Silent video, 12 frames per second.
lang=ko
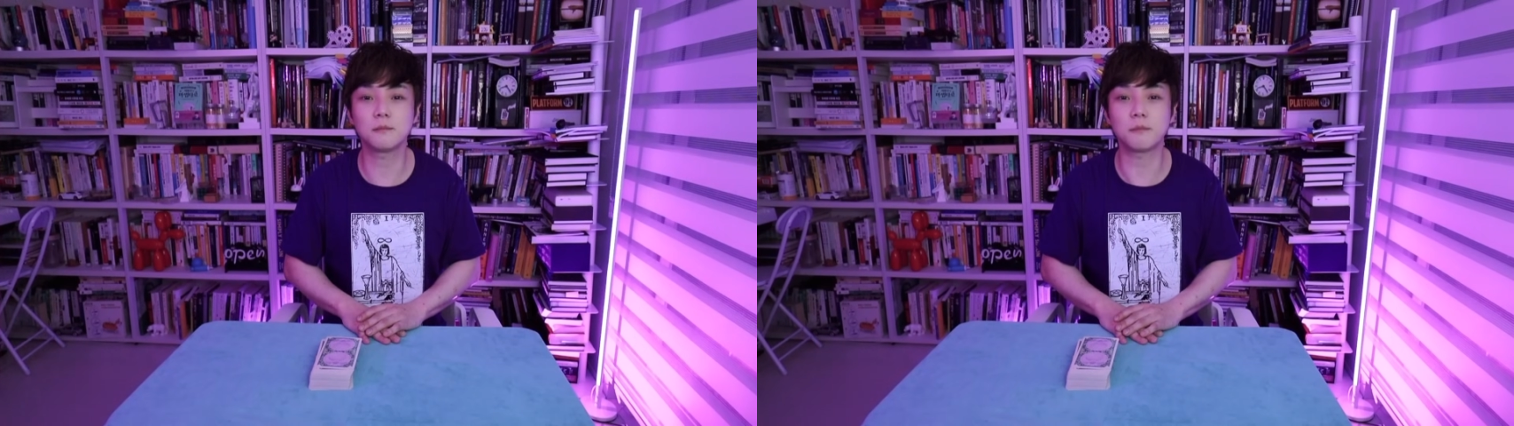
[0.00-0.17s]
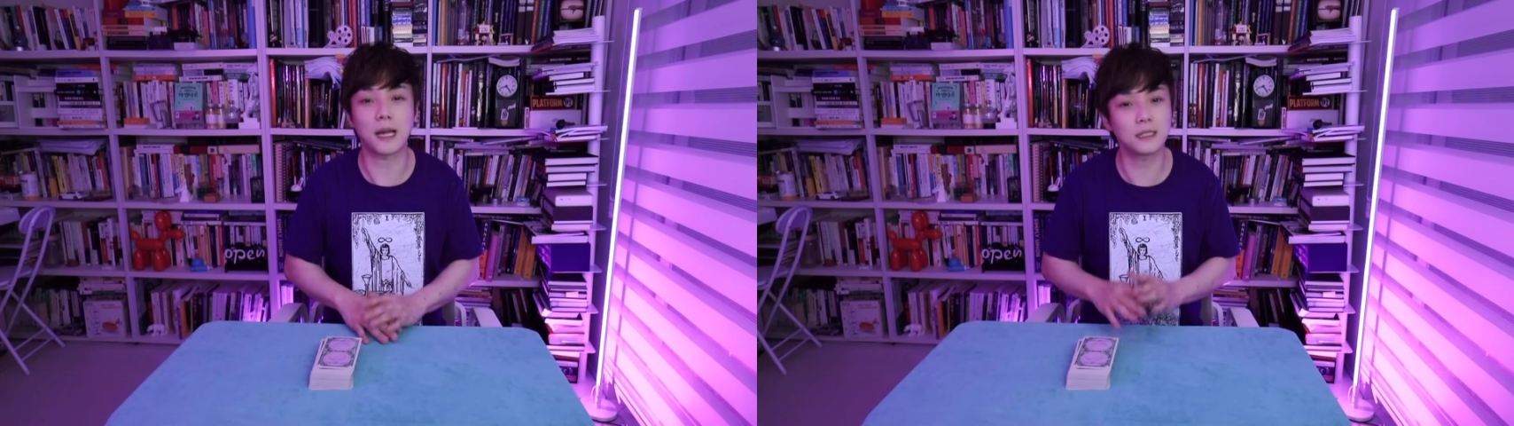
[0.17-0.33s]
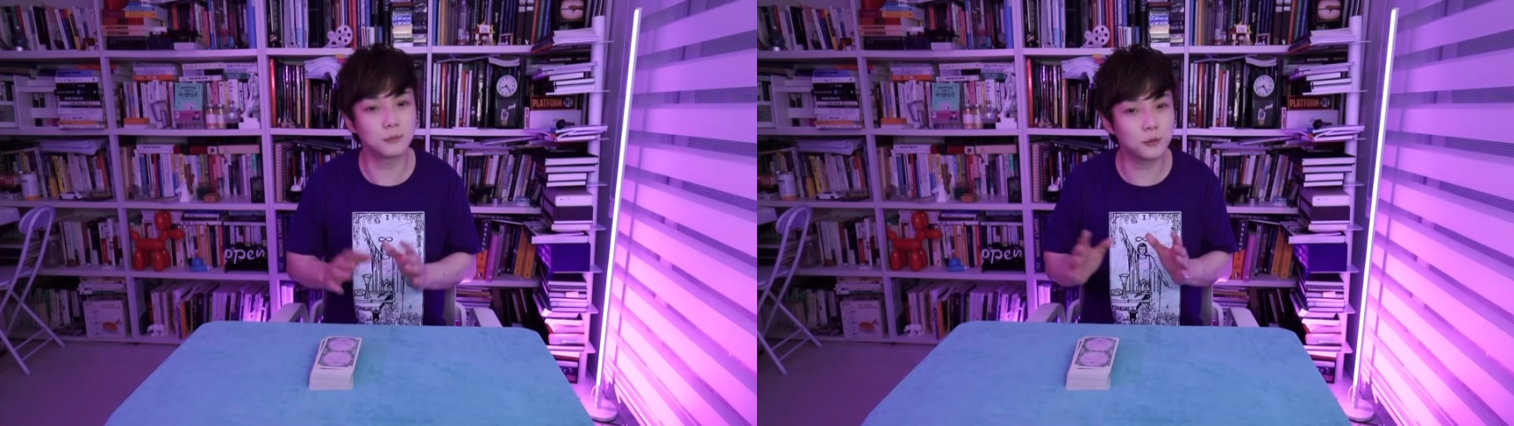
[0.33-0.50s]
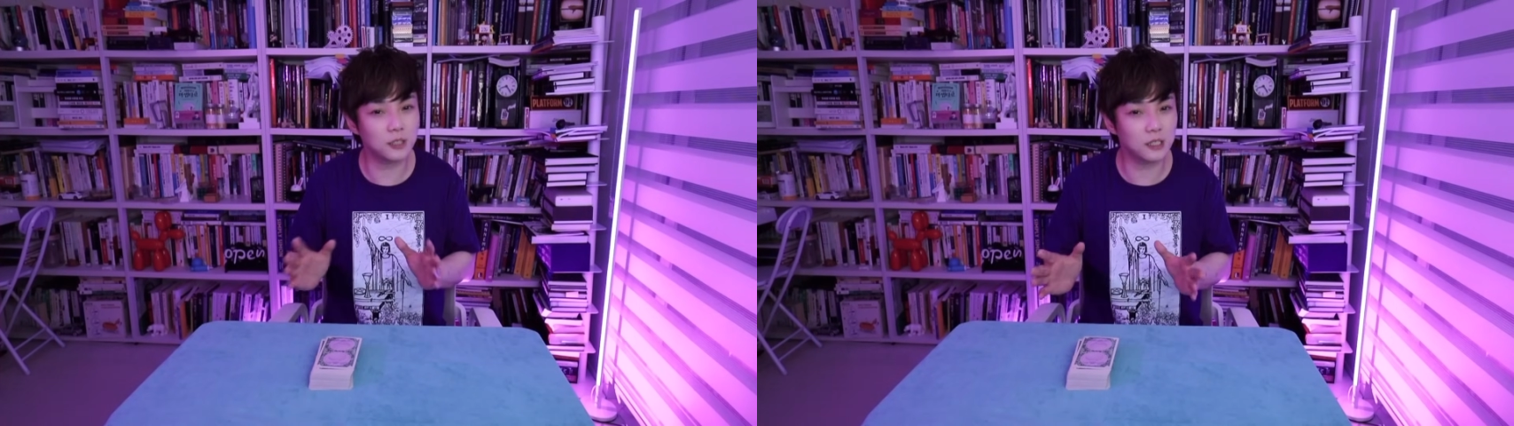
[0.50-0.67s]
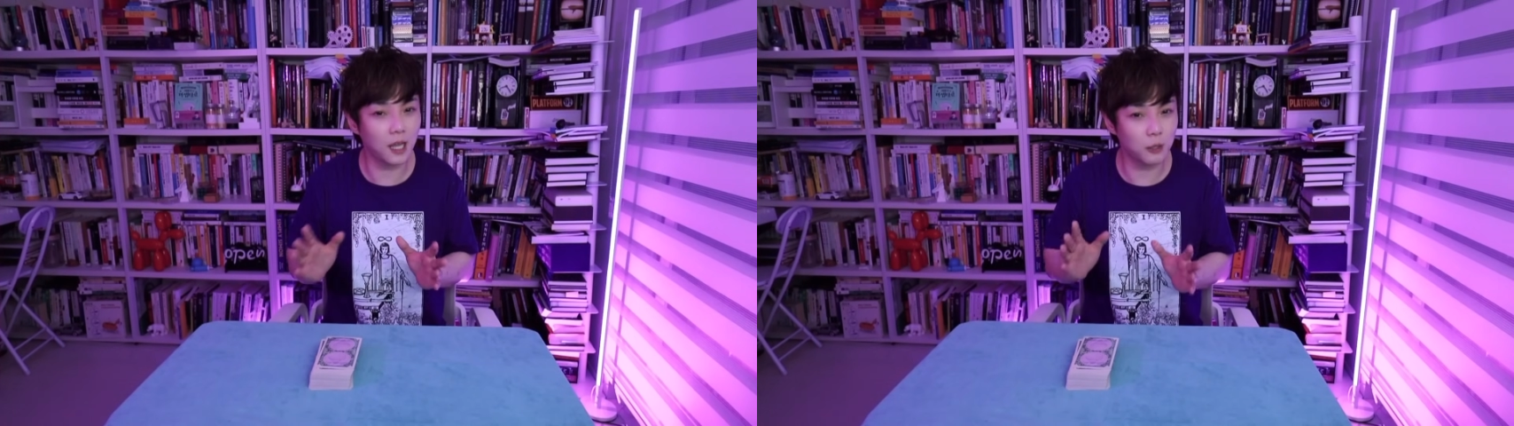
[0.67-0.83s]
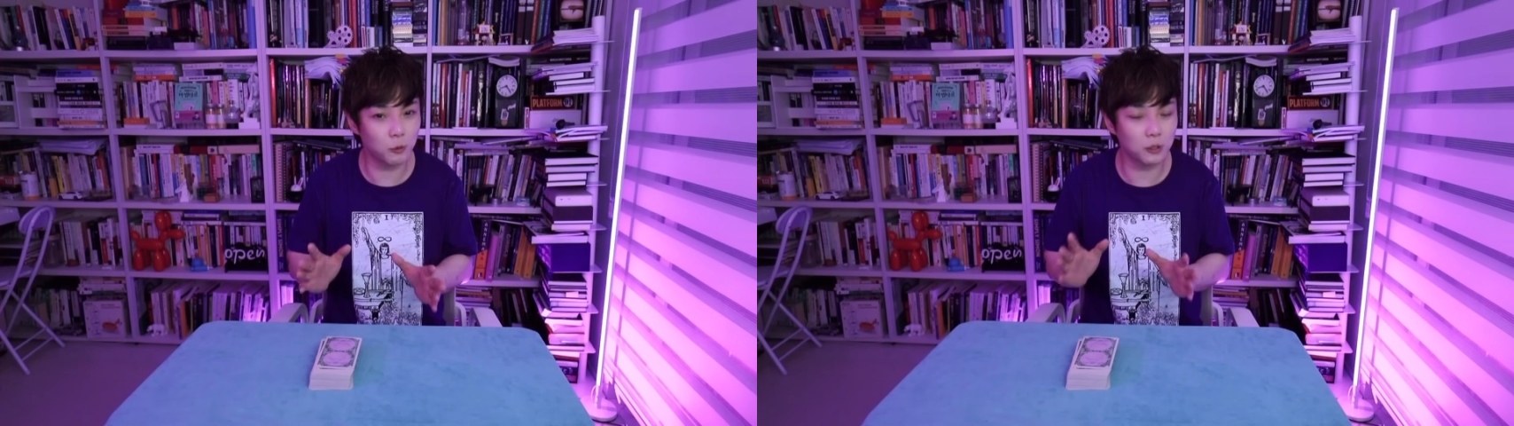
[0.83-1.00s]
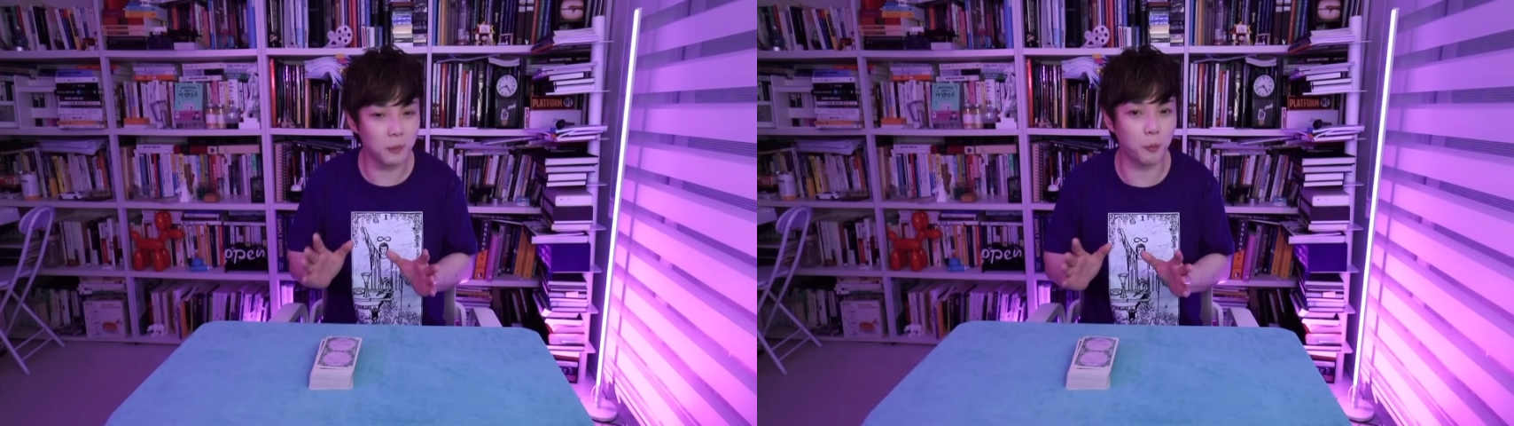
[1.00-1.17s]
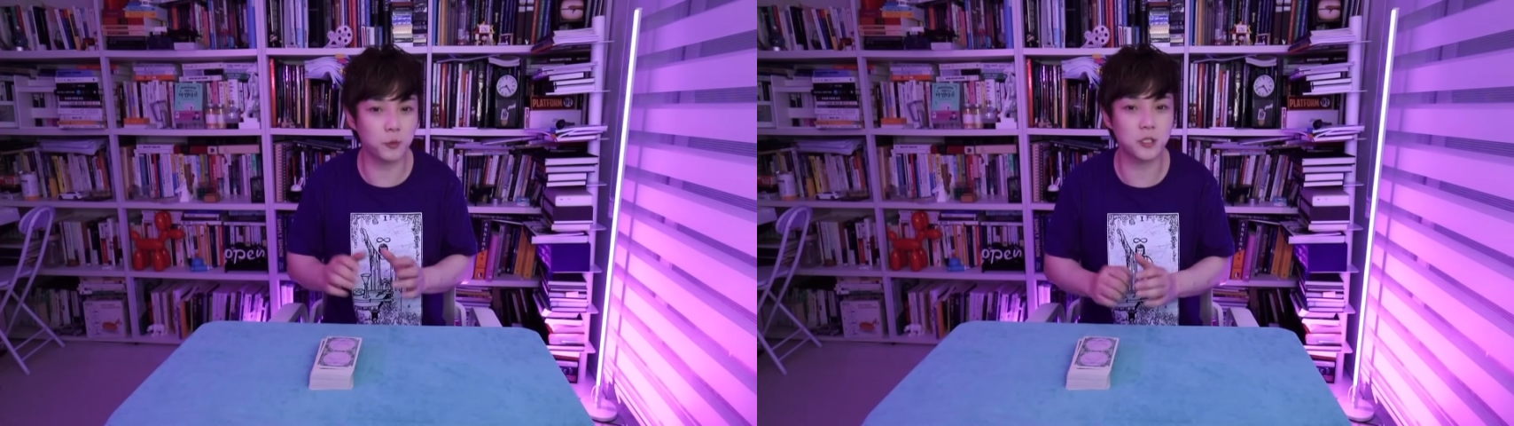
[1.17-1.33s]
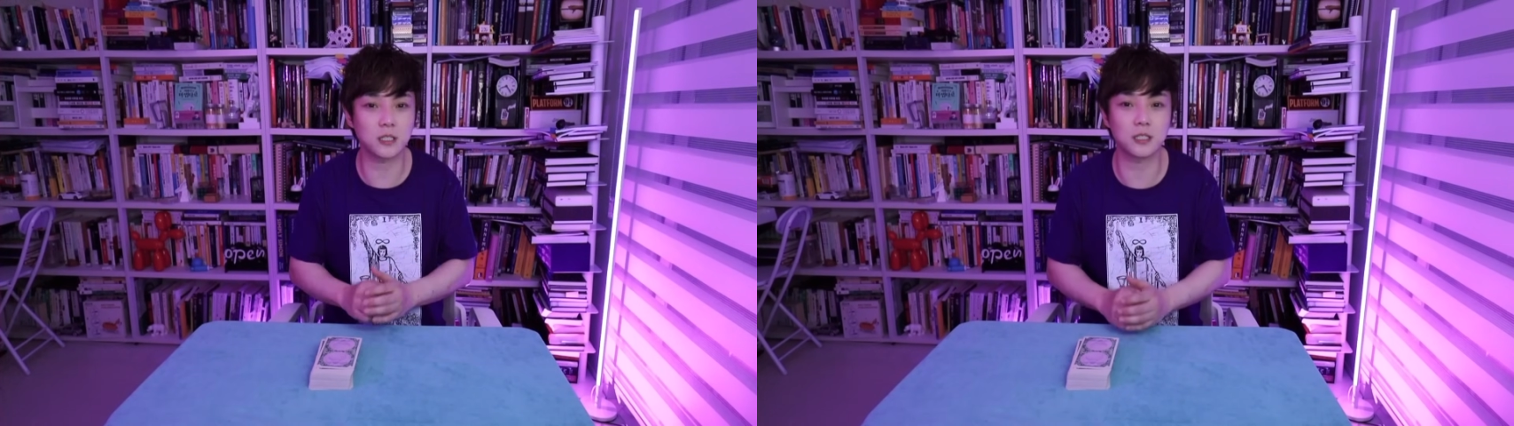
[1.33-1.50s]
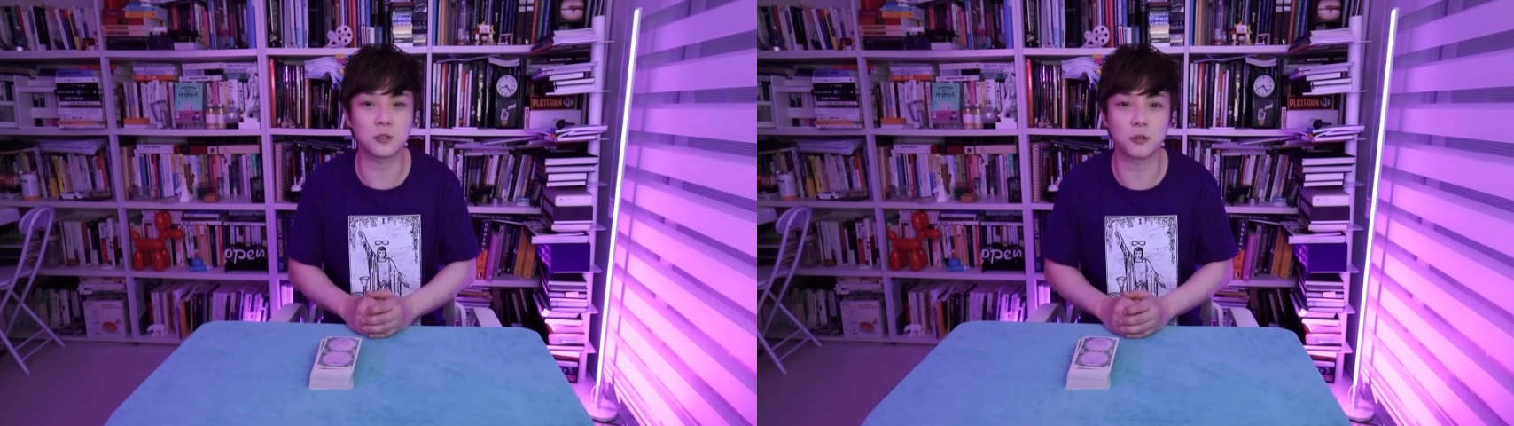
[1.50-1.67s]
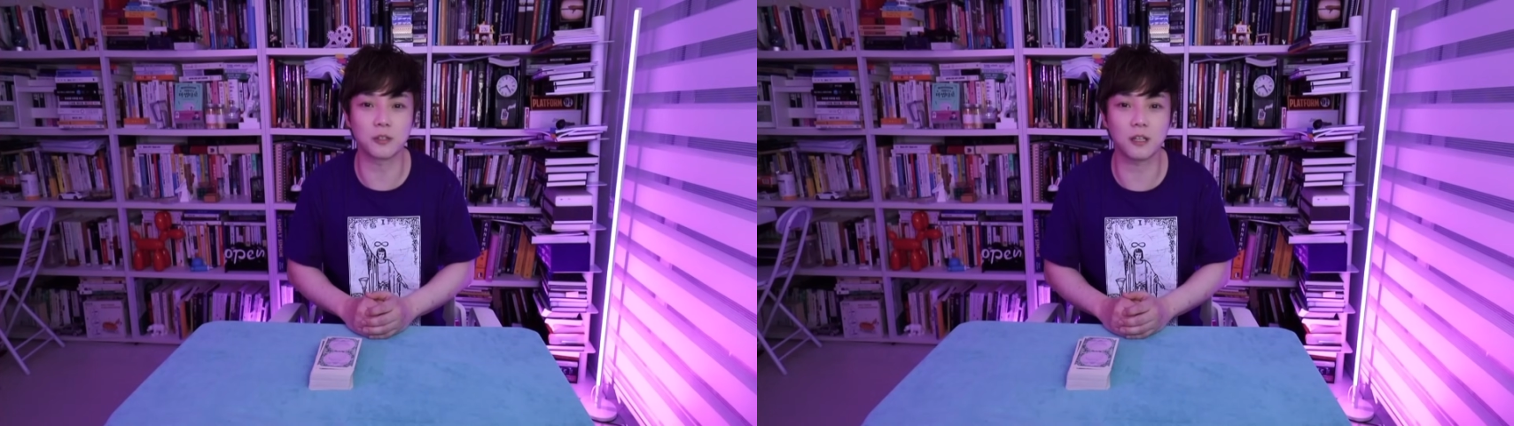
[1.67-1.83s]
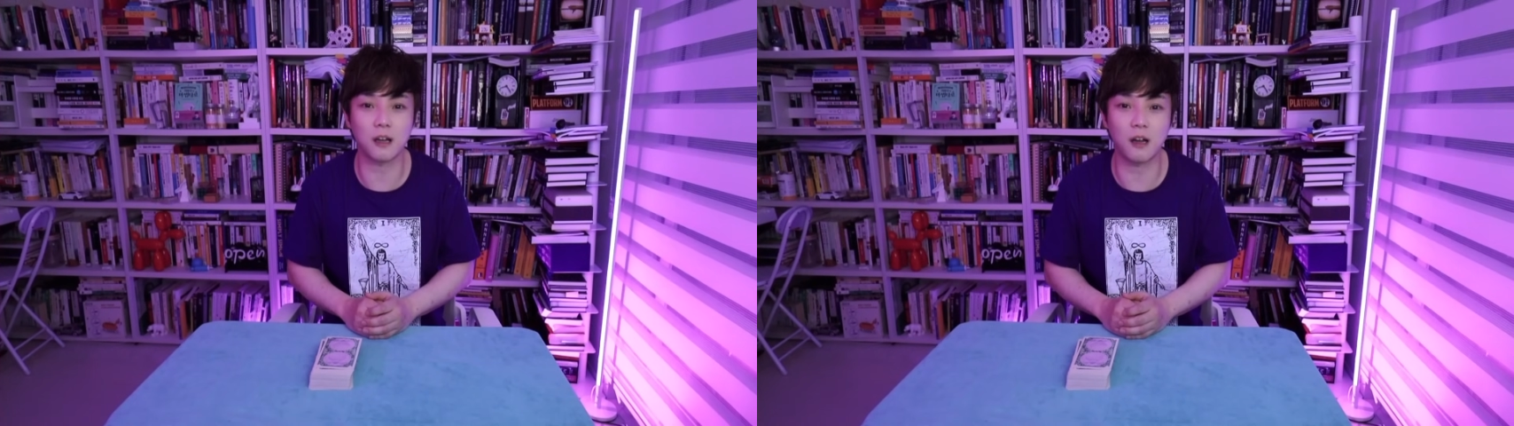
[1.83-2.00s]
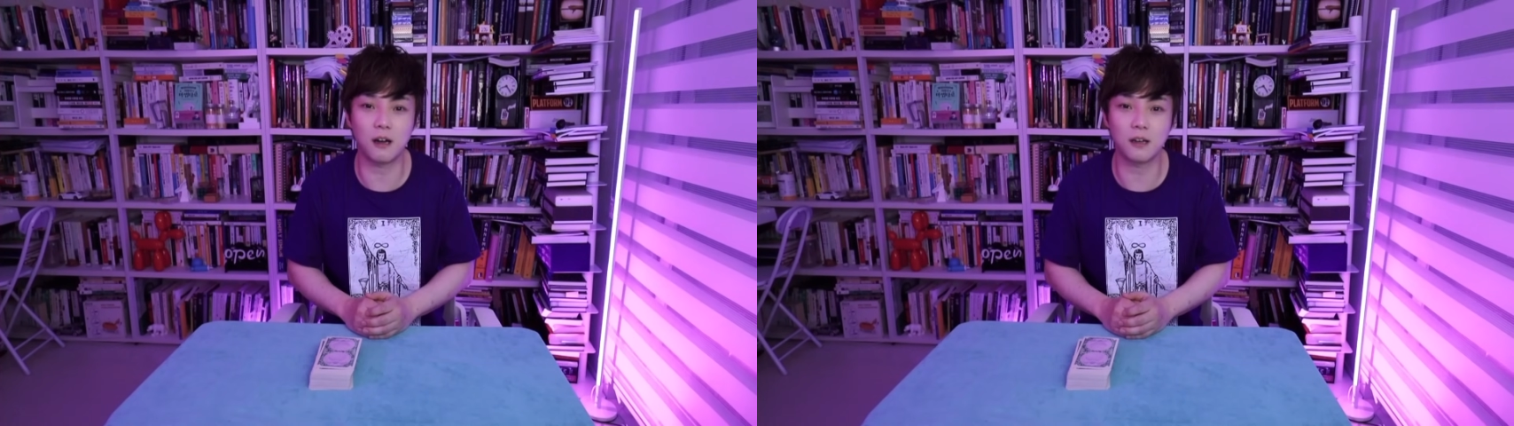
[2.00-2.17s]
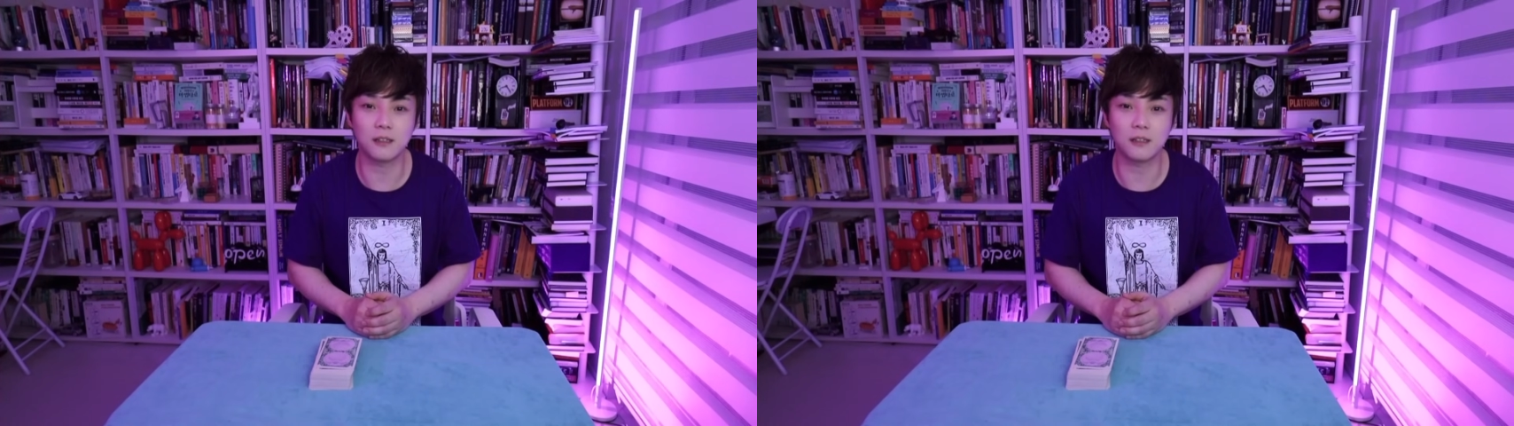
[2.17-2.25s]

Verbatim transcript: 많은 분들이 타로 이렇게 보시기 전에 아,